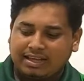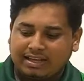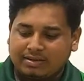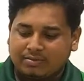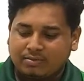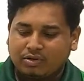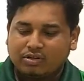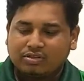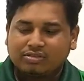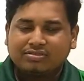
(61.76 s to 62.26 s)

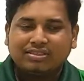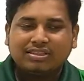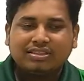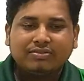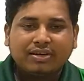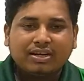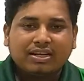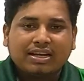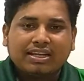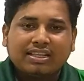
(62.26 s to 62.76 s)
এবং
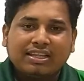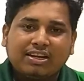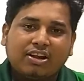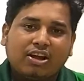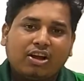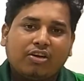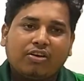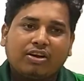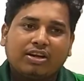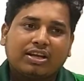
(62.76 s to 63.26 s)
সিলভার কালার
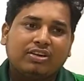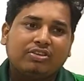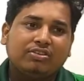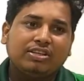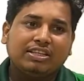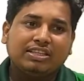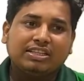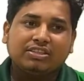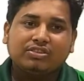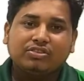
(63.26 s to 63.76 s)
হওয়ার
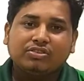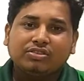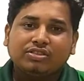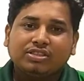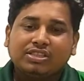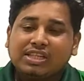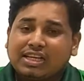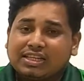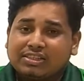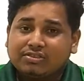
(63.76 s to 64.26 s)
কারণে একটি
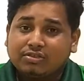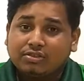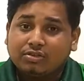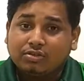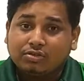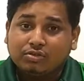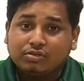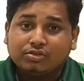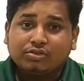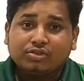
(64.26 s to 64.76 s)
গর্জিয়াস
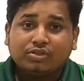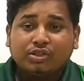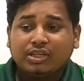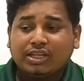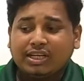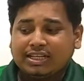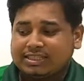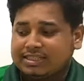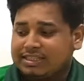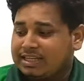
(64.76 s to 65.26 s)
লুক
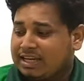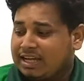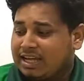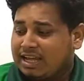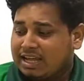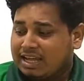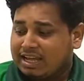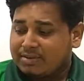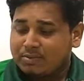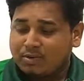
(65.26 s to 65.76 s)
চলে আসে
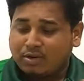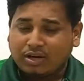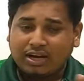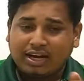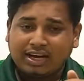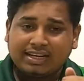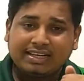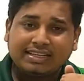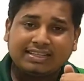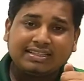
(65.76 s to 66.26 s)
এবং
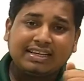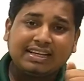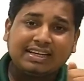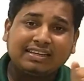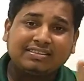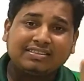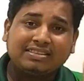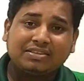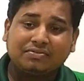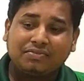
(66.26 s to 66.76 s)
আরেকটি
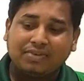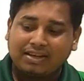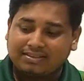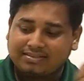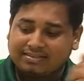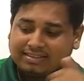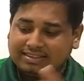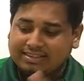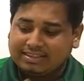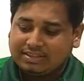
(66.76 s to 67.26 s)
এক্সট্রা
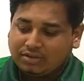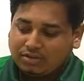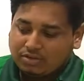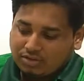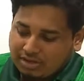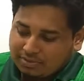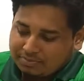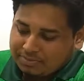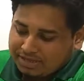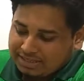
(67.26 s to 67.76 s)
ফ্যাসিলিটি
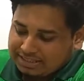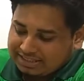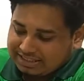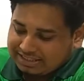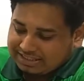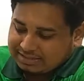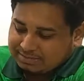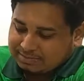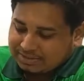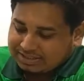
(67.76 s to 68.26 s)
হলো আপনারা
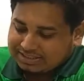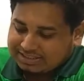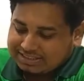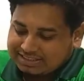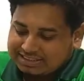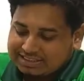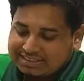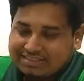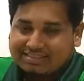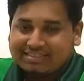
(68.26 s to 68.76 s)
দেখতে
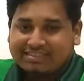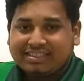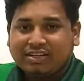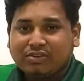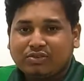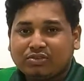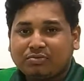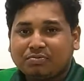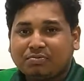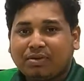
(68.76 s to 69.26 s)
পাচ্ছেন যে
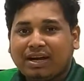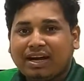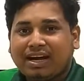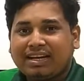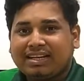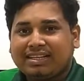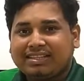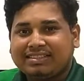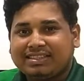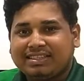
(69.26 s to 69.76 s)
সাউন্ড
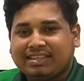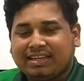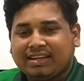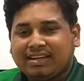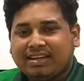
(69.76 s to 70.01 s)
বার আছে